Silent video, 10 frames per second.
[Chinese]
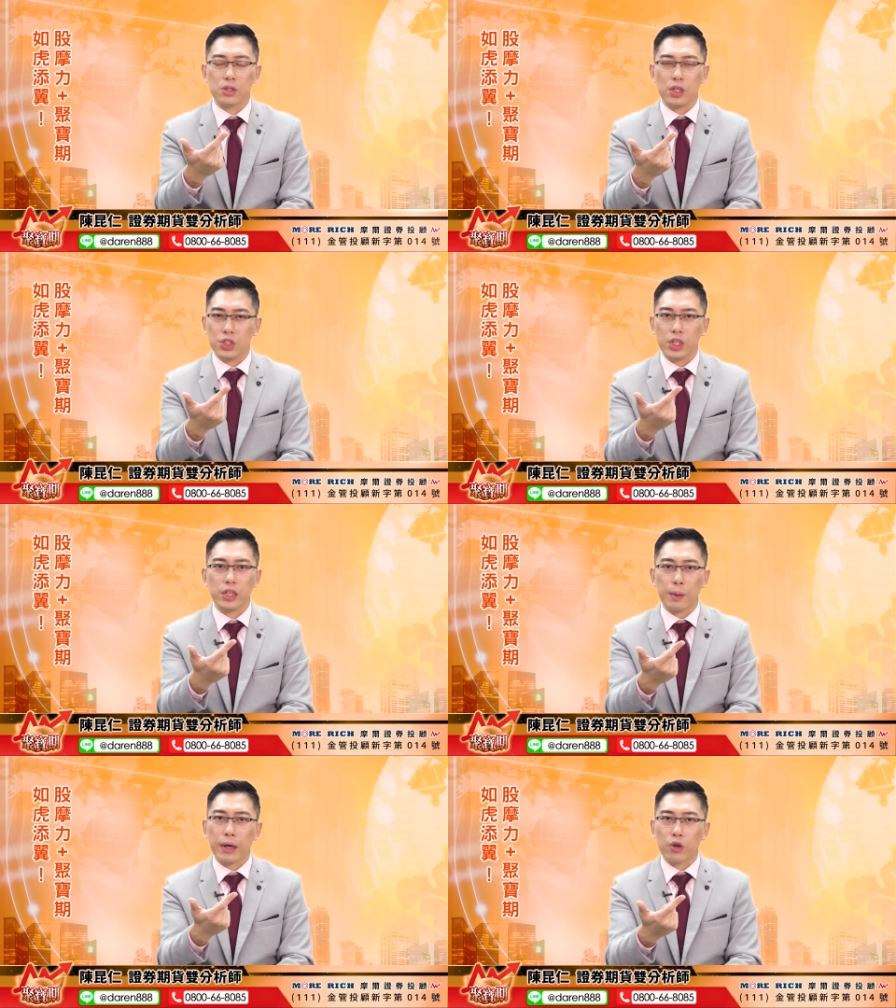一千
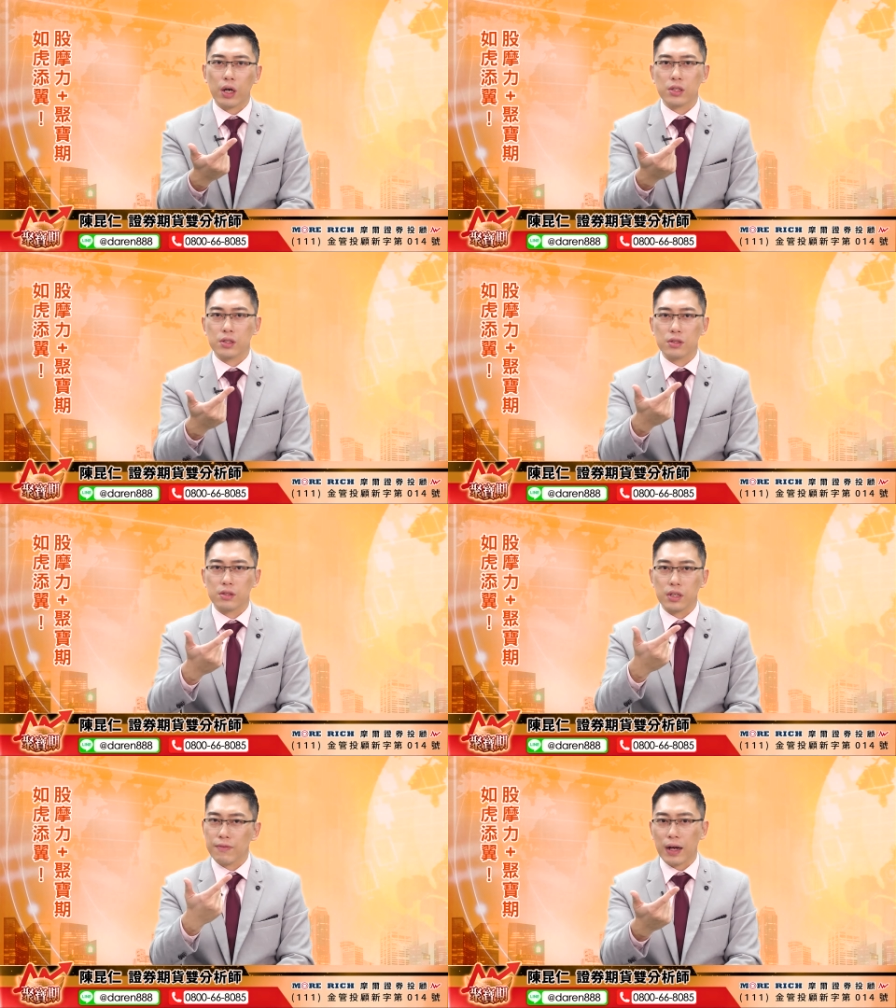两百块的
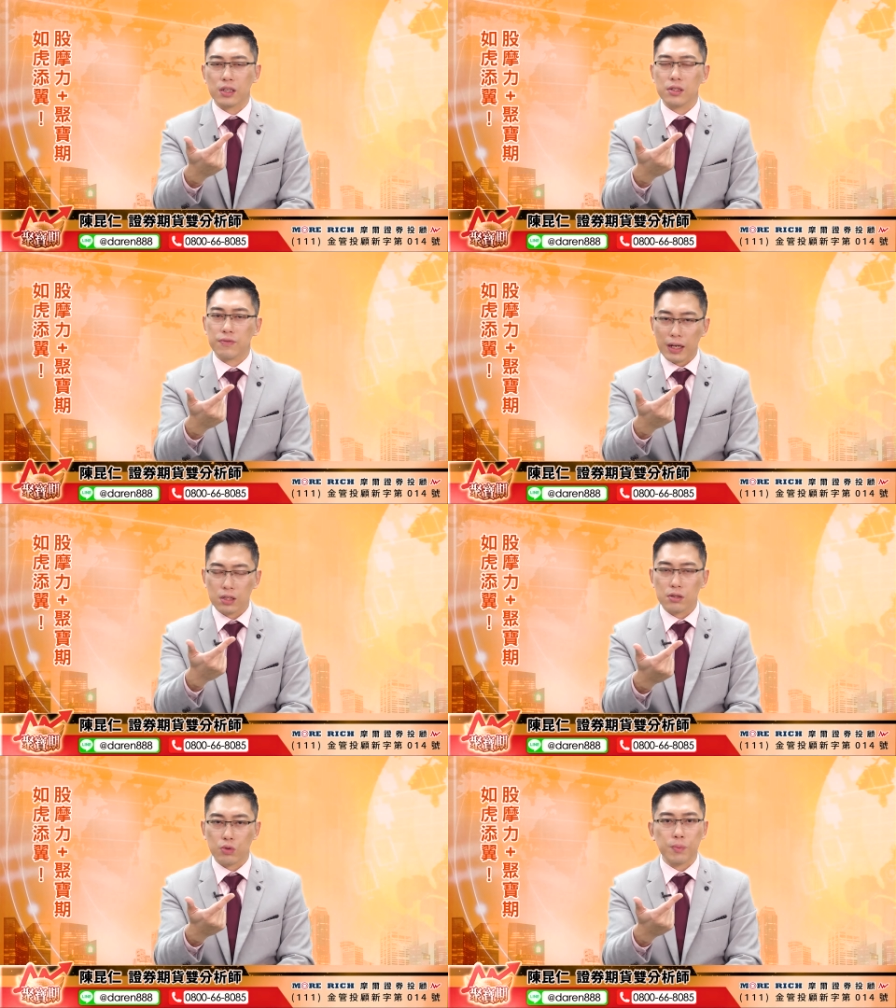联发科，发
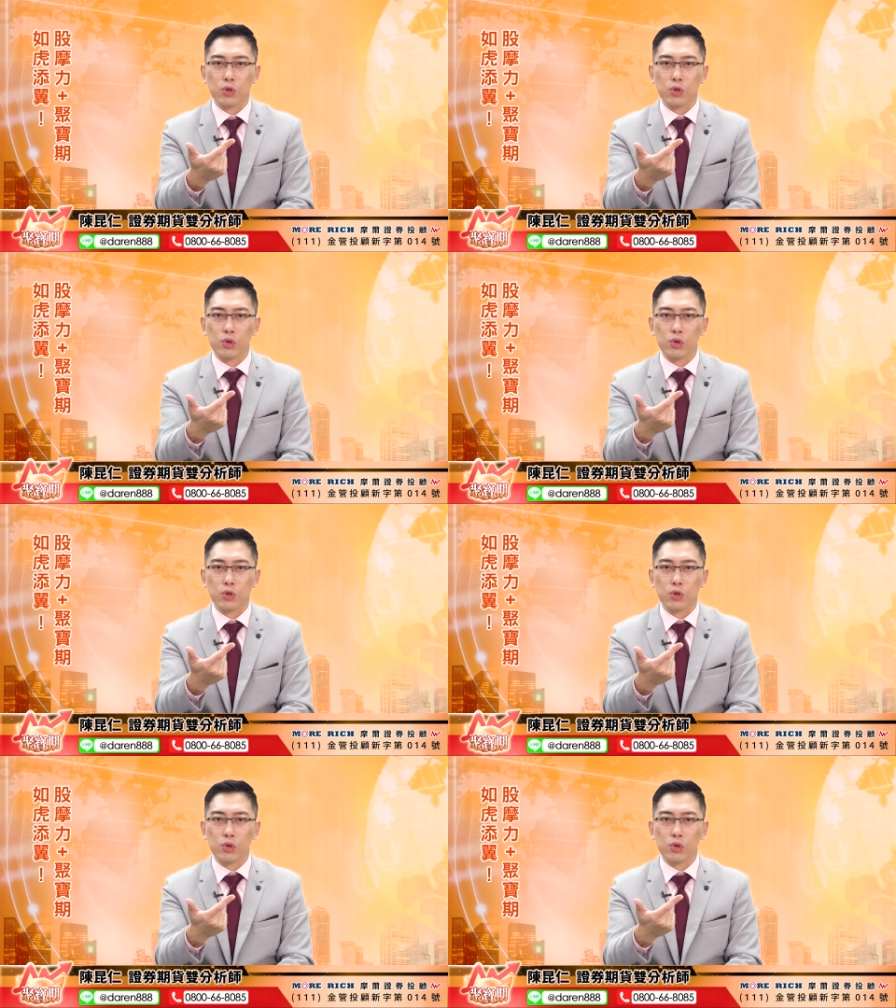哥，对，没